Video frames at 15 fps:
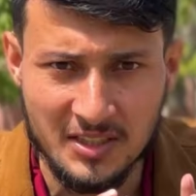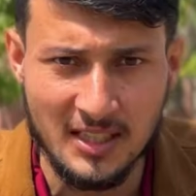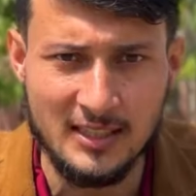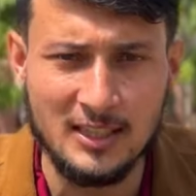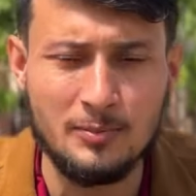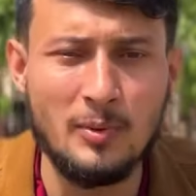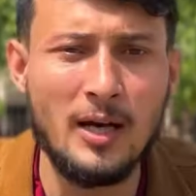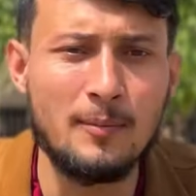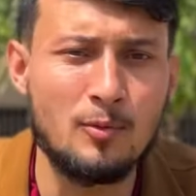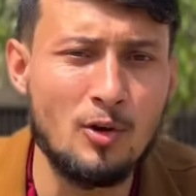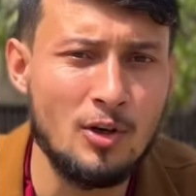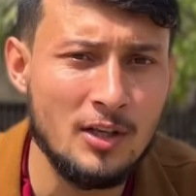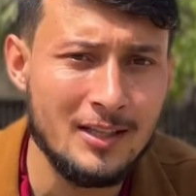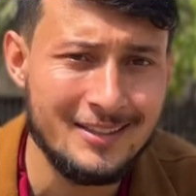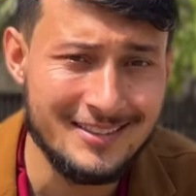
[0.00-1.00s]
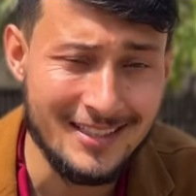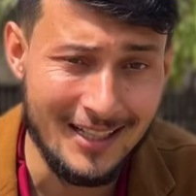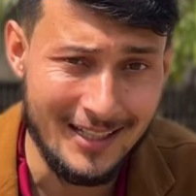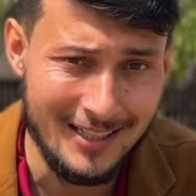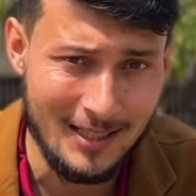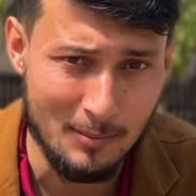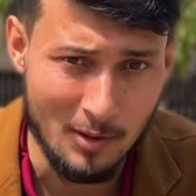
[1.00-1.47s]
चैनल्स पर आपको
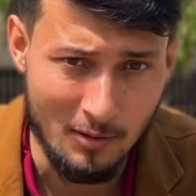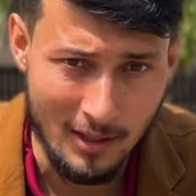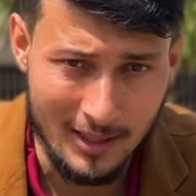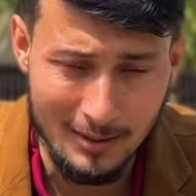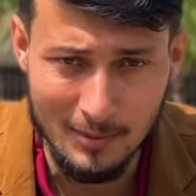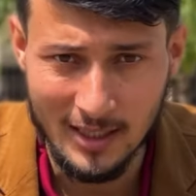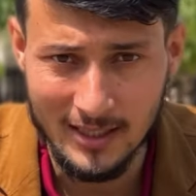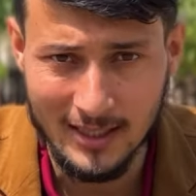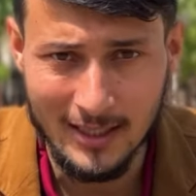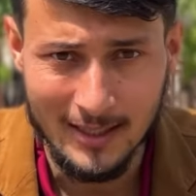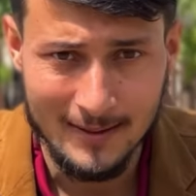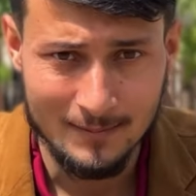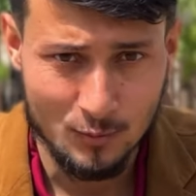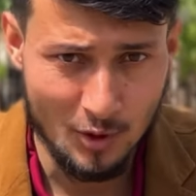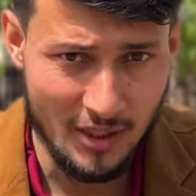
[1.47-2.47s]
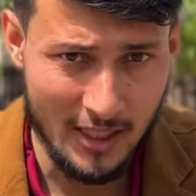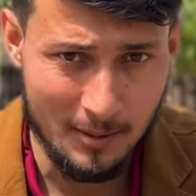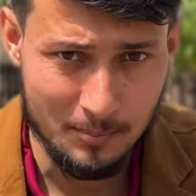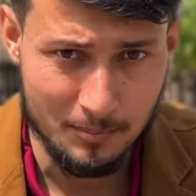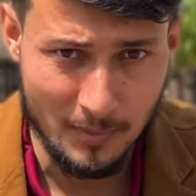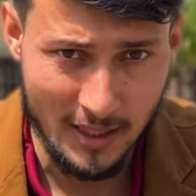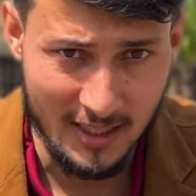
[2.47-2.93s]
जाने के मौके मिलेंगे तो ये
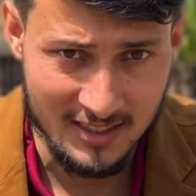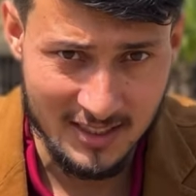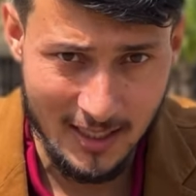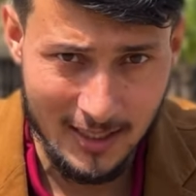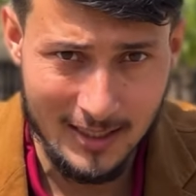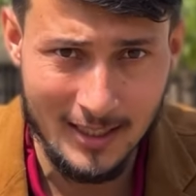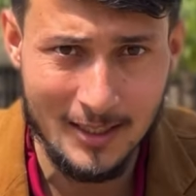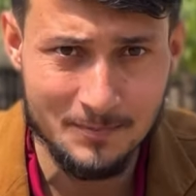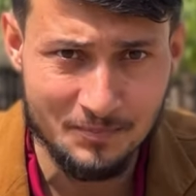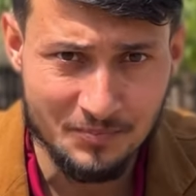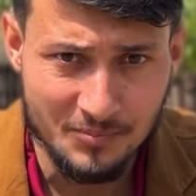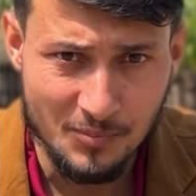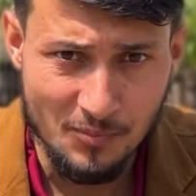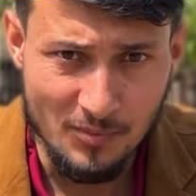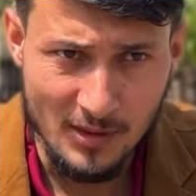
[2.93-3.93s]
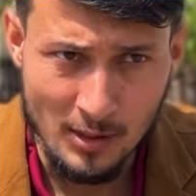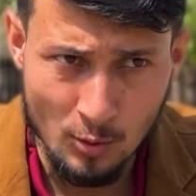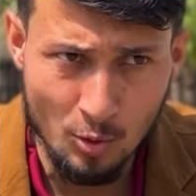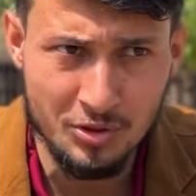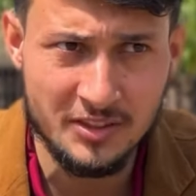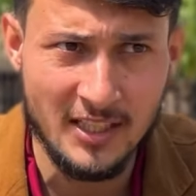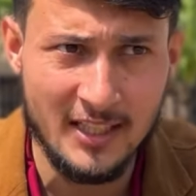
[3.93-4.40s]
बड़ा अच्छा है कि
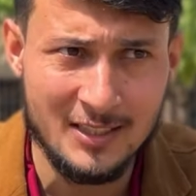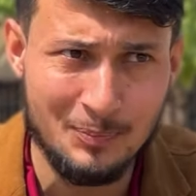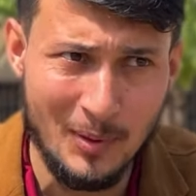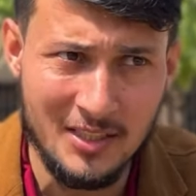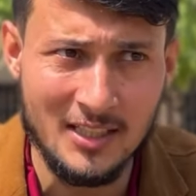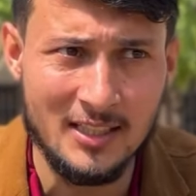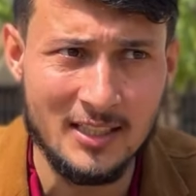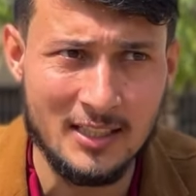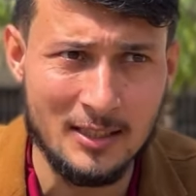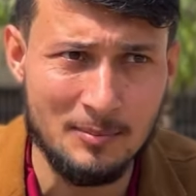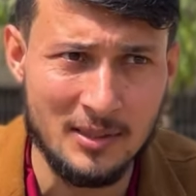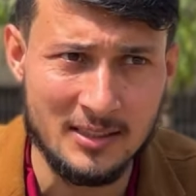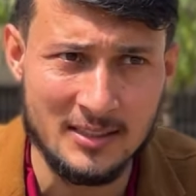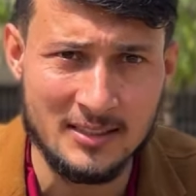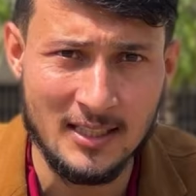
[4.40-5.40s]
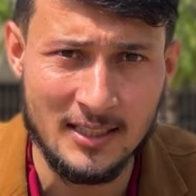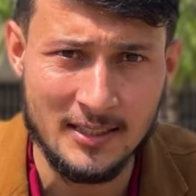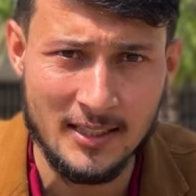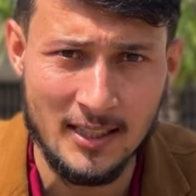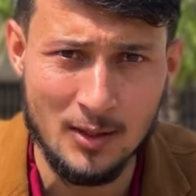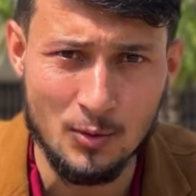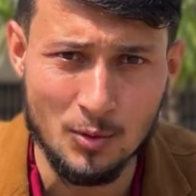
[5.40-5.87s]
उससे स्पेशल गिलगित बल्तिस्तान
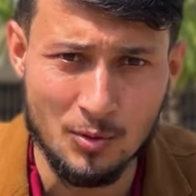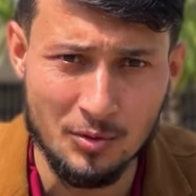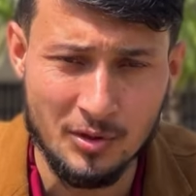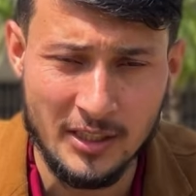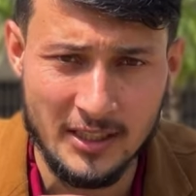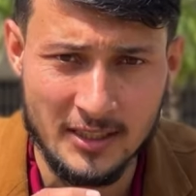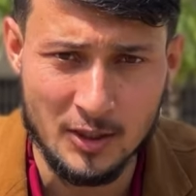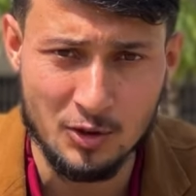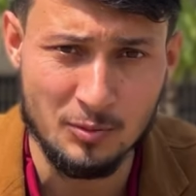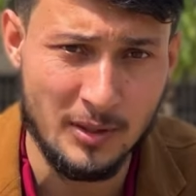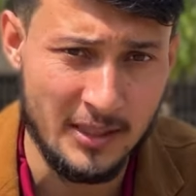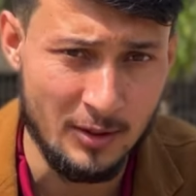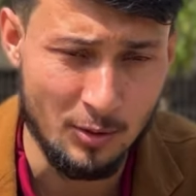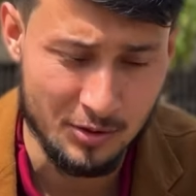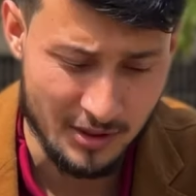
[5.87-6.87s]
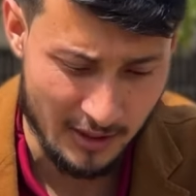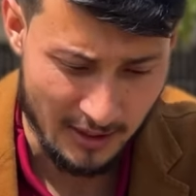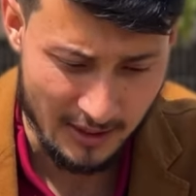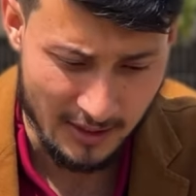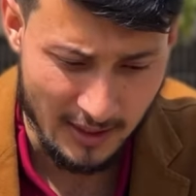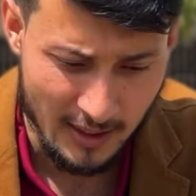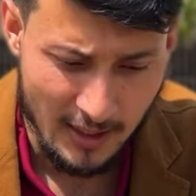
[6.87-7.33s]
के लोगों की तर्जुमानी हो
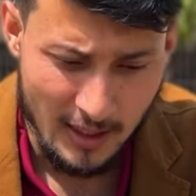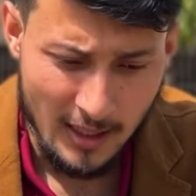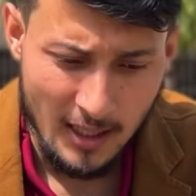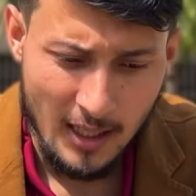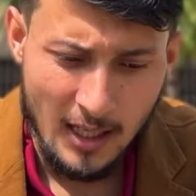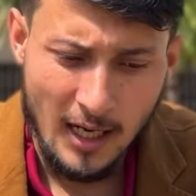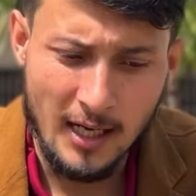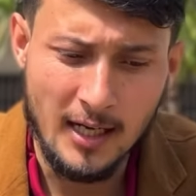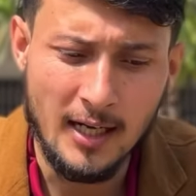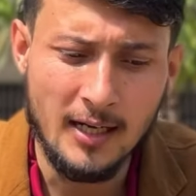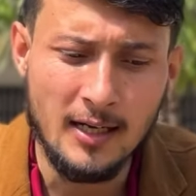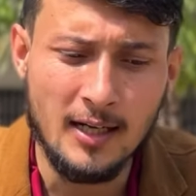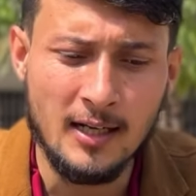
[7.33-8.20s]
सकेगी अगर